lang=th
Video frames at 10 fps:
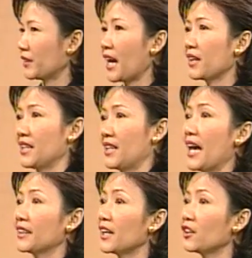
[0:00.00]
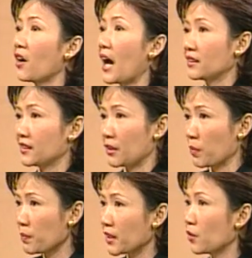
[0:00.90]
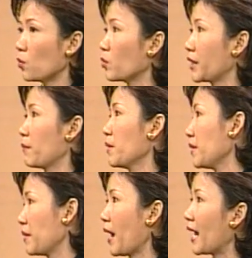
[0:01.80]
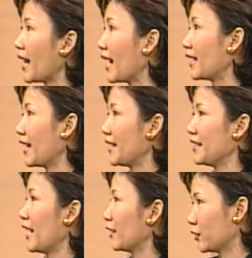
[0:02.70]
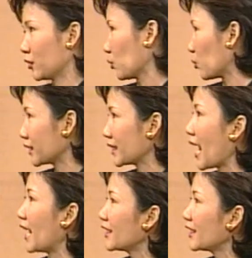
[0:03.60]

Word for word: ถ้าอีกหลายท่านก็อาจจะยังไม่มีลูกยังไม่มีภาระอะไรยังสนุกสนาน